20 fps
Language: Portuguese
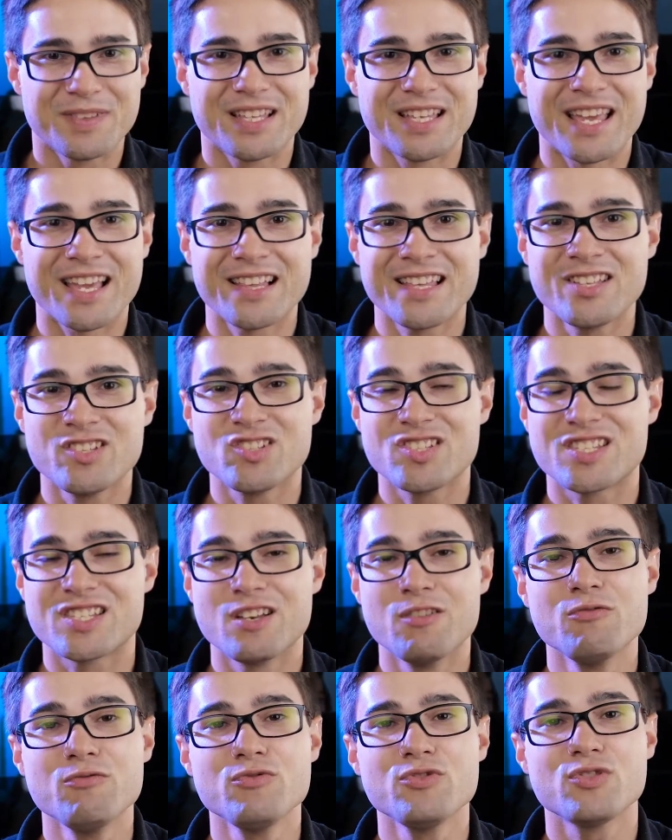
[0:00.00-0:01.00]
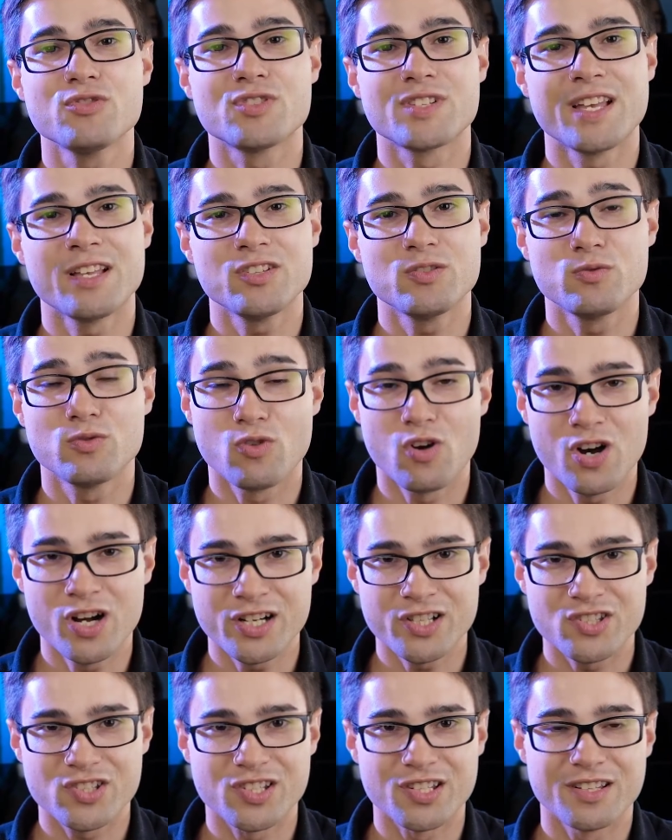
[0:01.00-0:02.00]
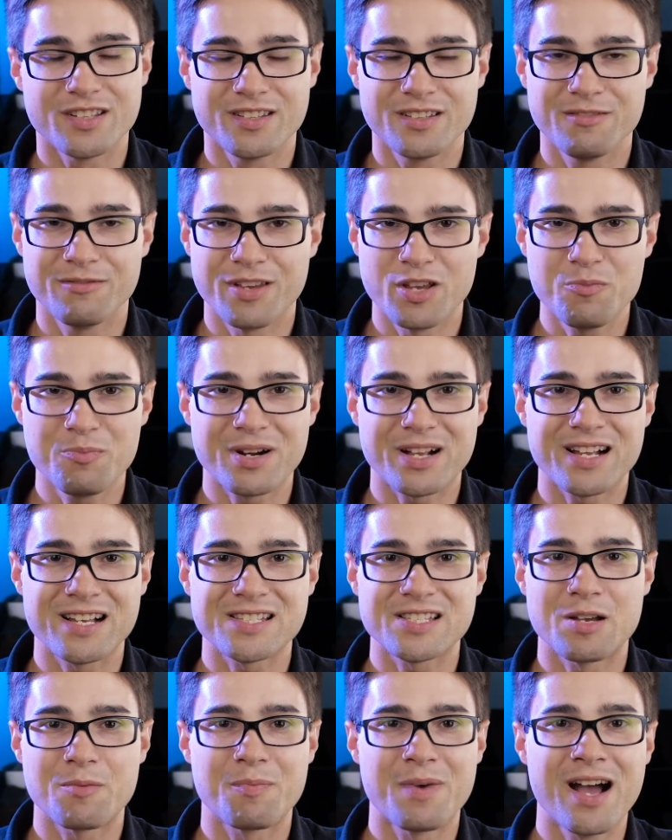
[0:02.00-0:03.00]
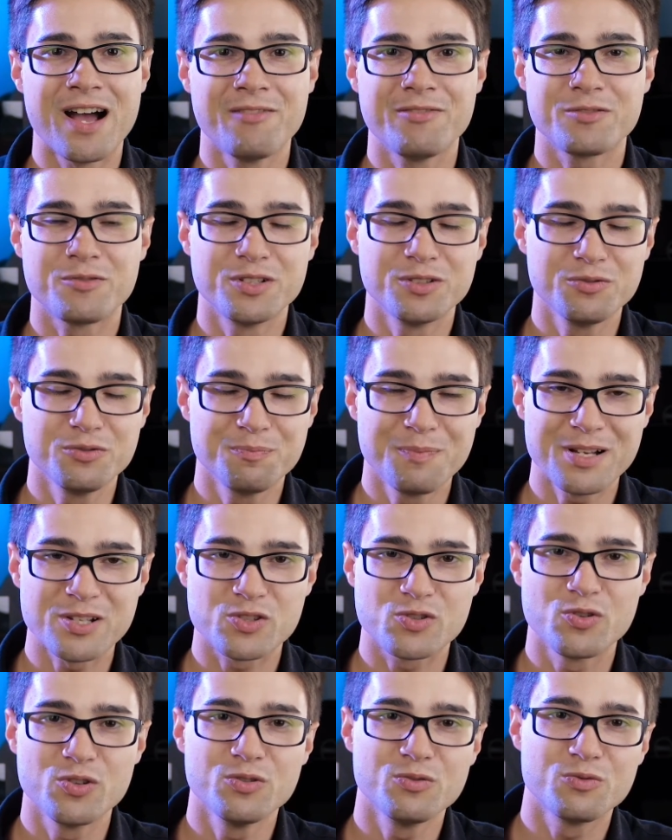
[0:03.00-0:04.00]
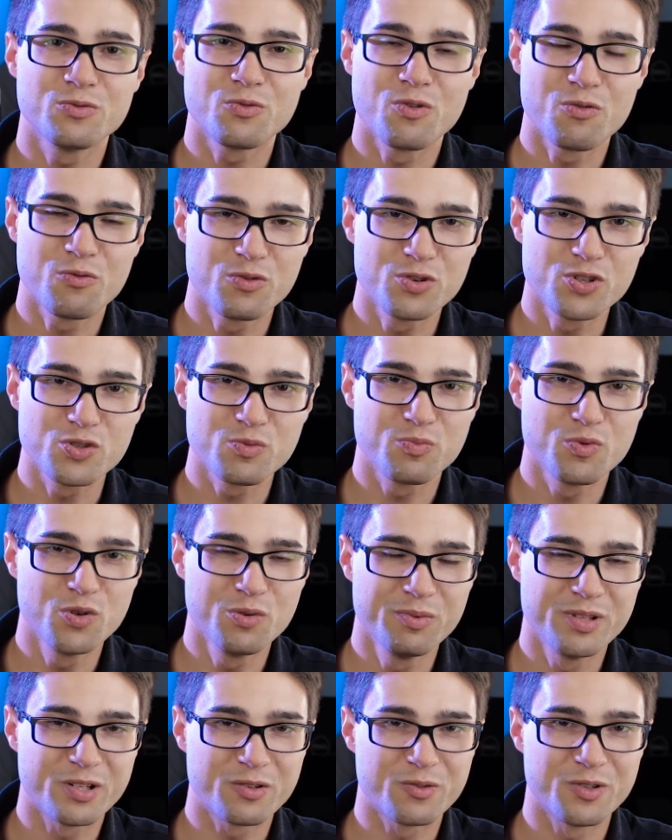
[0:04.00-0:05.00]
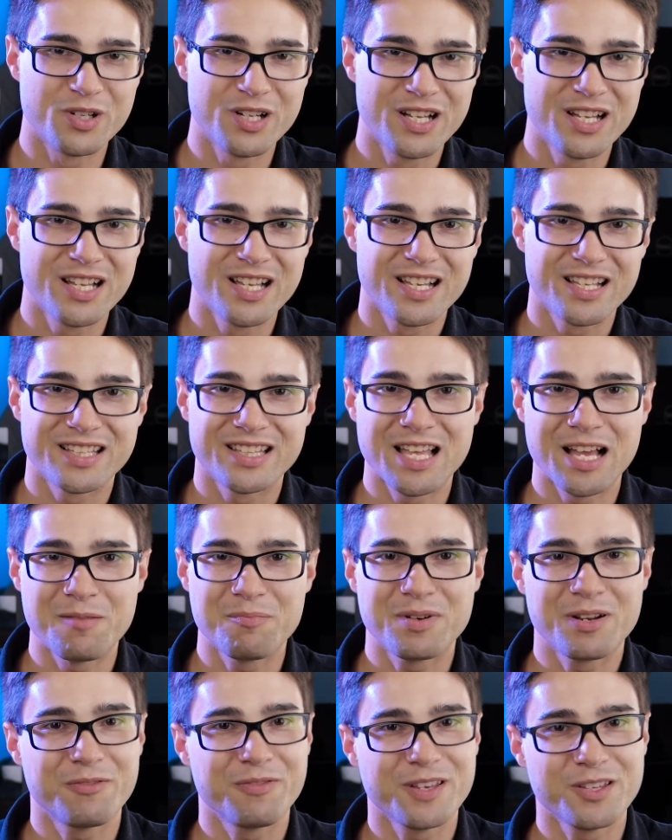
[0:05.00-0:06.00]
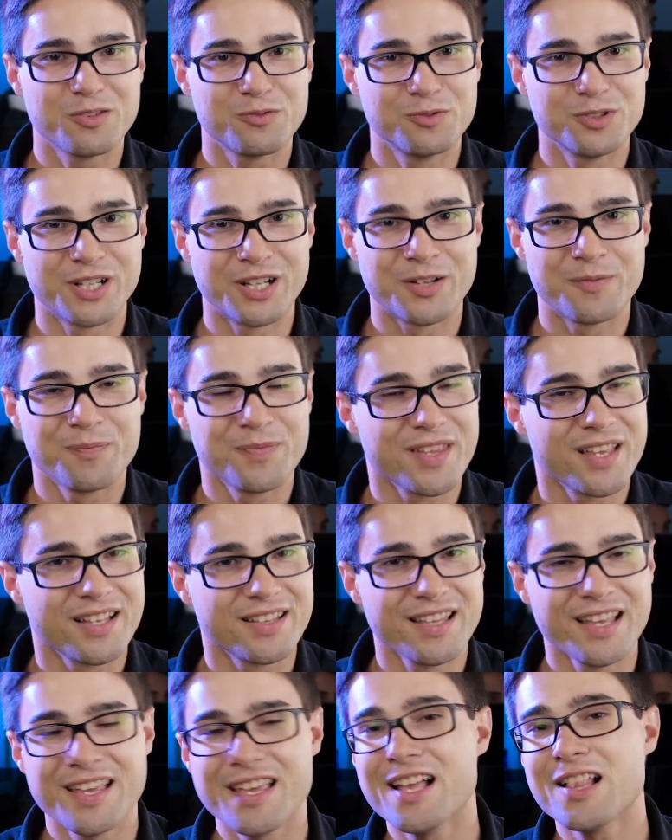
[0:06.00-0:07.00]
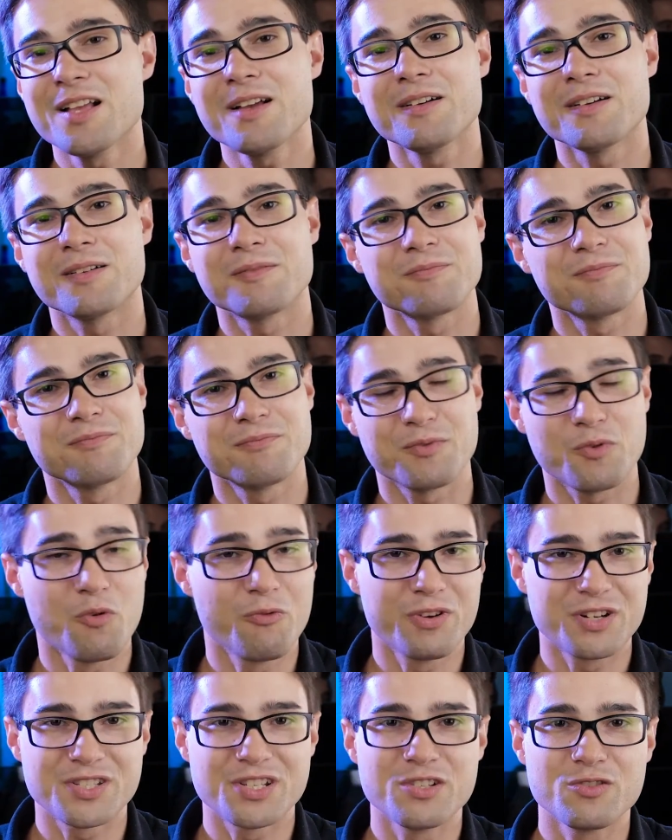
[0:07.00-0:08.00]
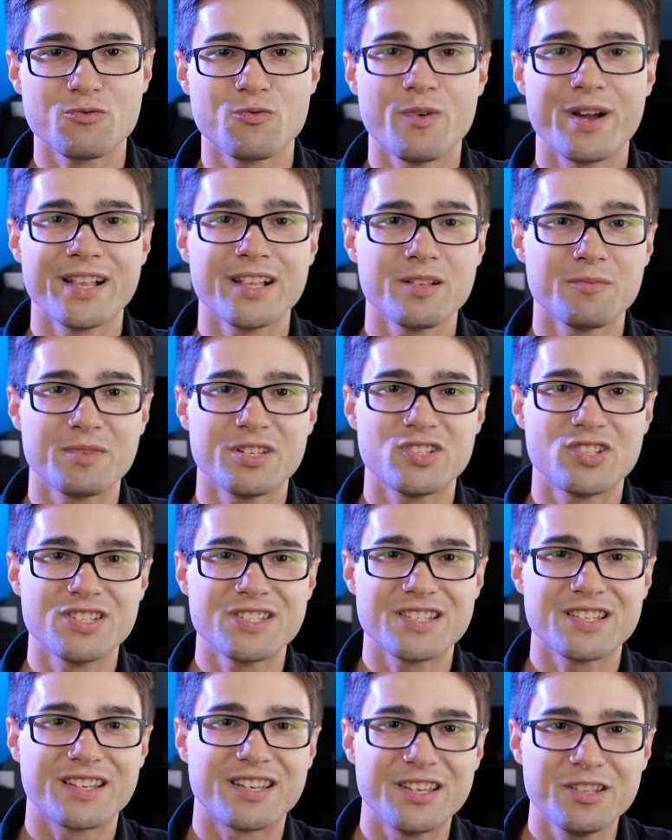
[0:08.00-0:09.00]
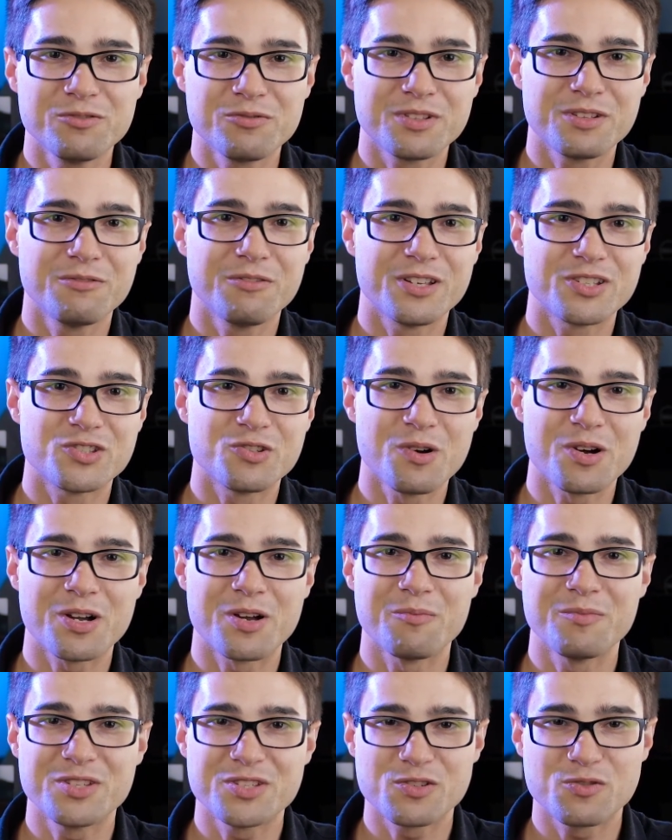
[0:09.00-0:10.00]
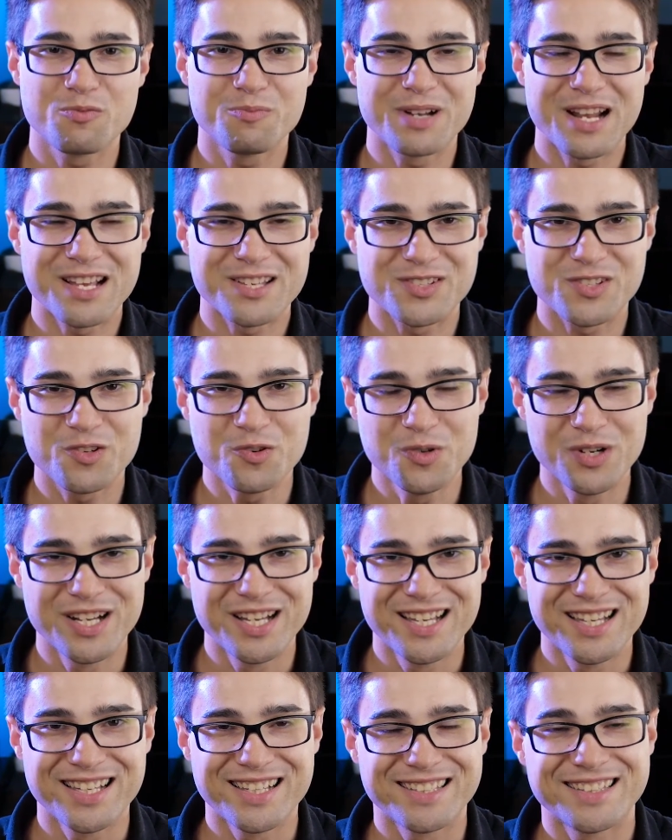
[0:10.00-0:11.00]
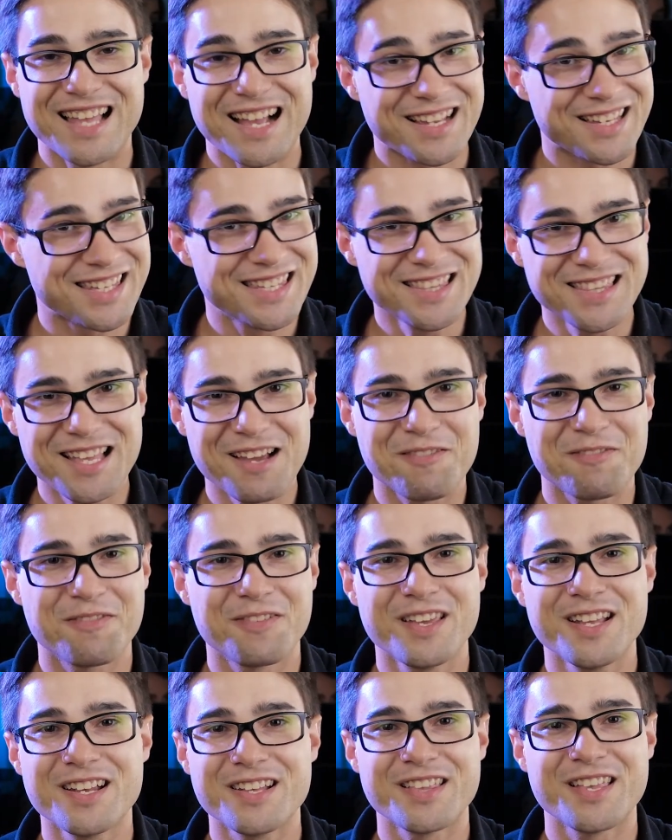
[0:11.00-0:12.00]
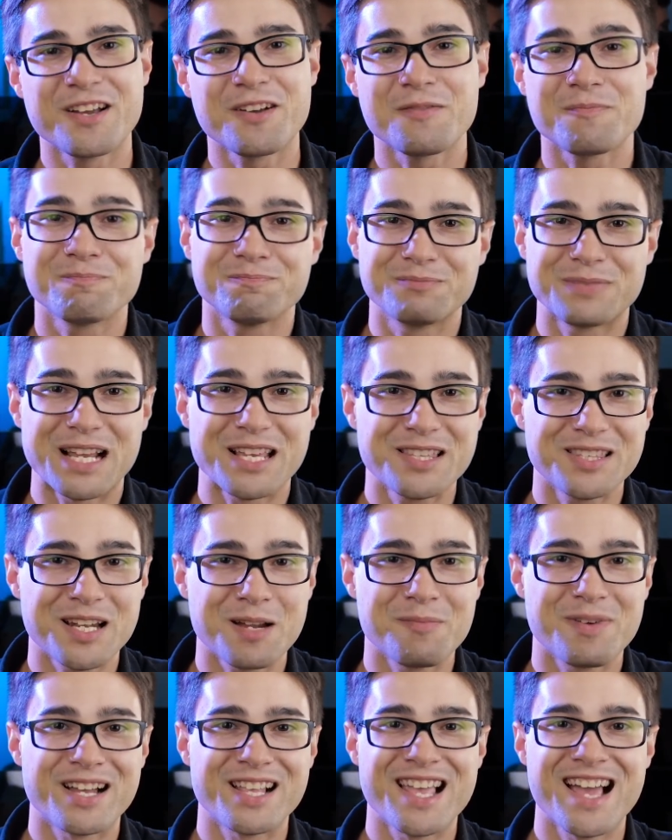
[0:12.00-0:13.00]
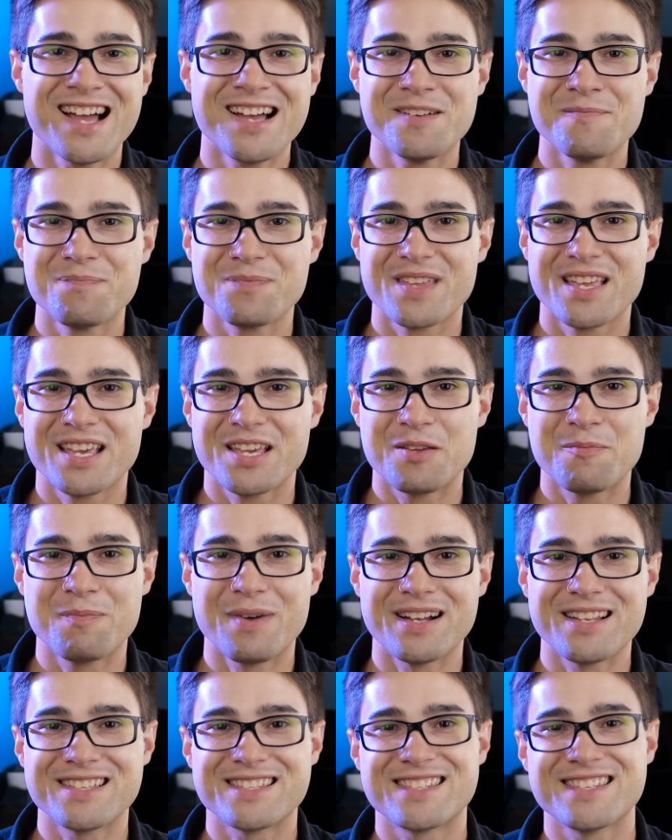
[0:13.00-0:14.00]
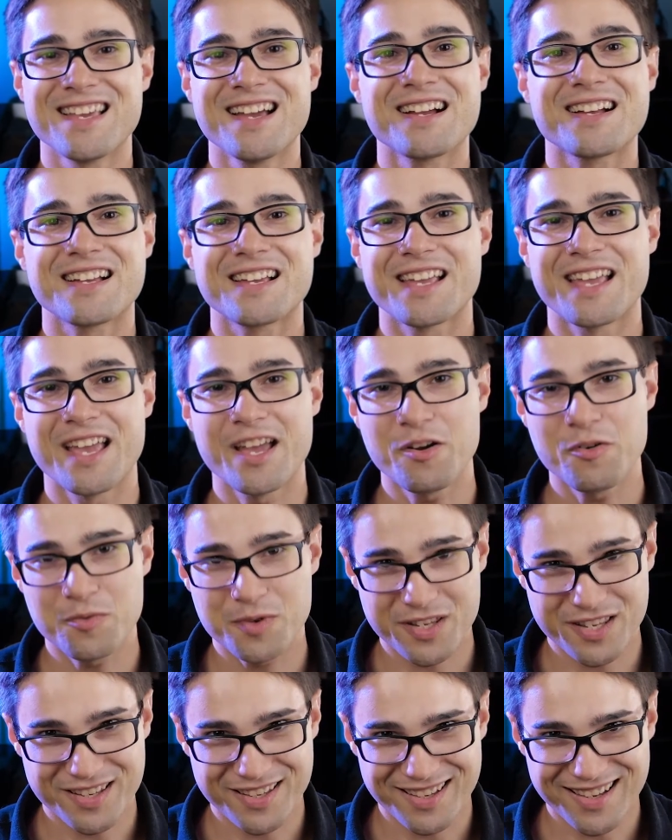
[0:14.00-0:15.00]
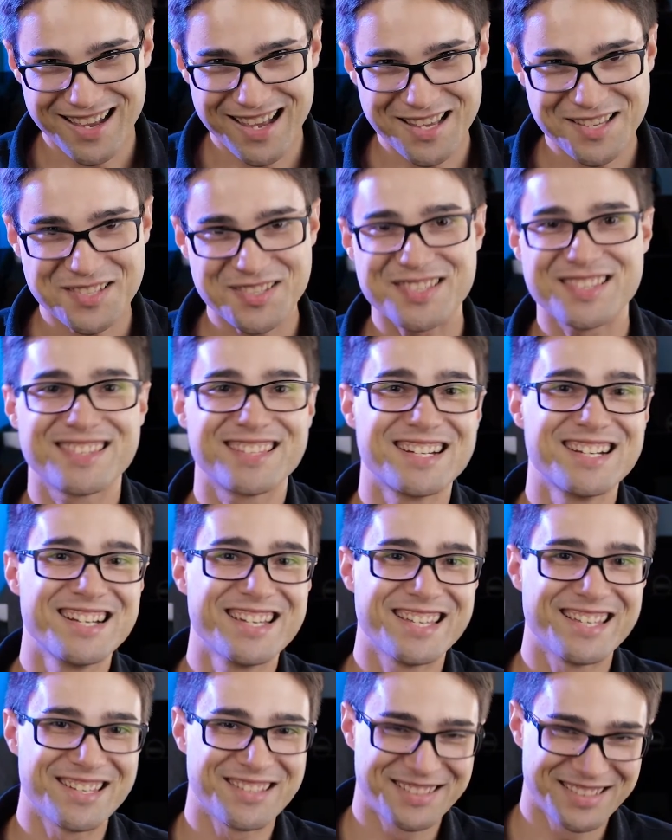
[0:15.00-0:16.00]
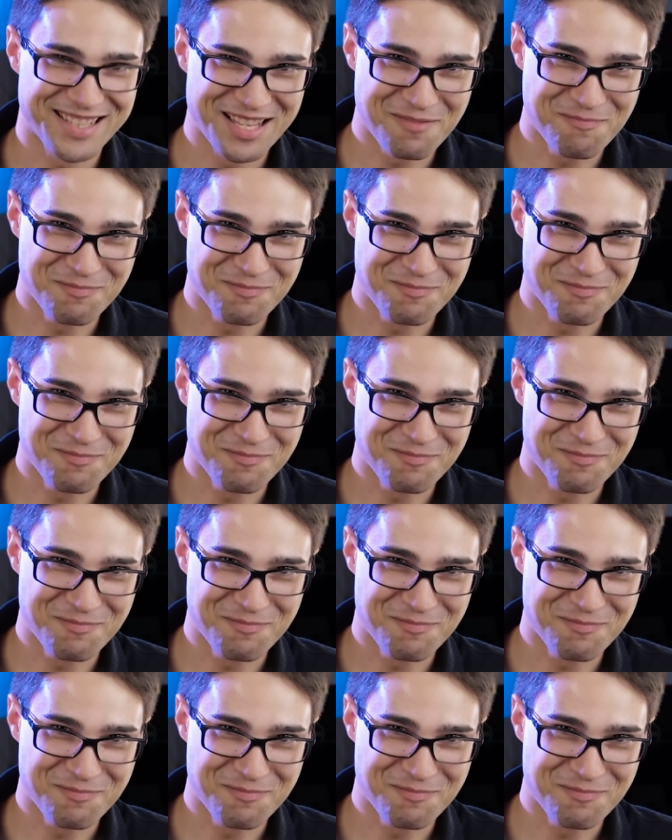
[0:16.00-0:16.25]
E ela é de São José do Norte e veio para Caçapava quando passou num concurso público da prefeitura. Né, e ela, conversando com ela, me disse rindo que vestiu a camisa do Brasil na quinta-feira, né, para ir trabalhar e parecia a Carrie, a estranha, né?